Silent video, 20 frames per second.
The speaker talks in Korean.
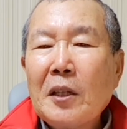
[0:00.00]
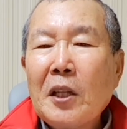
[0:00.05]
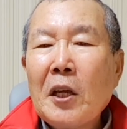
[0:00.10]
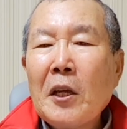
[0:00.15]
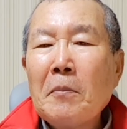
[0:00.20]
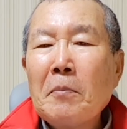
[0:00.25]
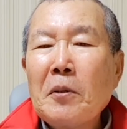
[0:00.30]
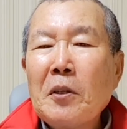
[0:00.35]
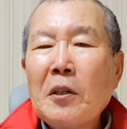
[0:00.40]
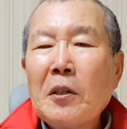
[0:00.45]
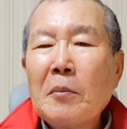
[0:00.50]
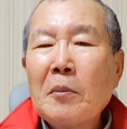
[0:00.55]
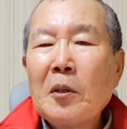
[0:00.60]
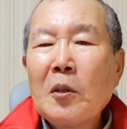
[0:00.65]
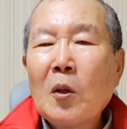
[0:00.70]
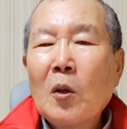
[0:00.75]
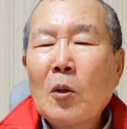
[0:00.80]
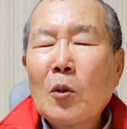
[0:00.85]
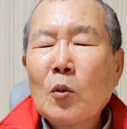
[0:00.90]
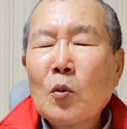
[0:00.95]
내 믿음이
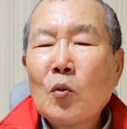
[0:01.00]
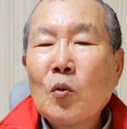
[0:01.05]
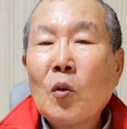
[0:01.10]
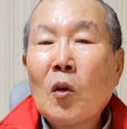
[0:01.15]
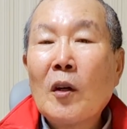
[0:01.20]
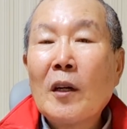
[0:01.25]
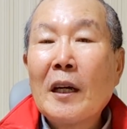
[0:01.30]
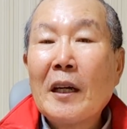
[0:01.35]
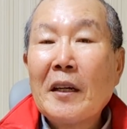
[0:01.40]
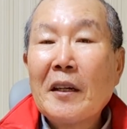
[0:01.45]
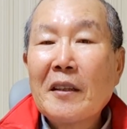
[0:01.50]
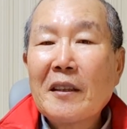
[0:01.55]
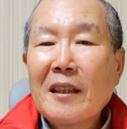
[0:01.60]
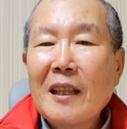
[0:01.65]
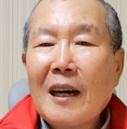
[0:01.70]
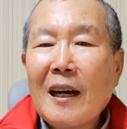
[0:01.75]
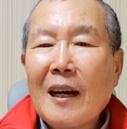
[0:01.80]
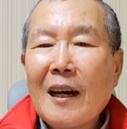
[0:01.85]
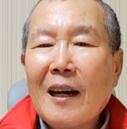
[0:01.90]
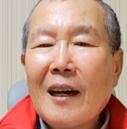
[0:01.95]
너를
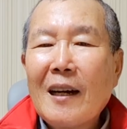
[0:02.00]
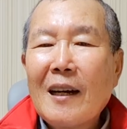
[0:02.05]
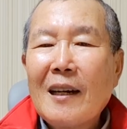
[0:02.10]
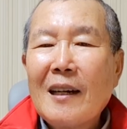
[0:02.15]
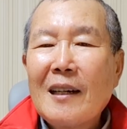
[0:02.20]
구원하였다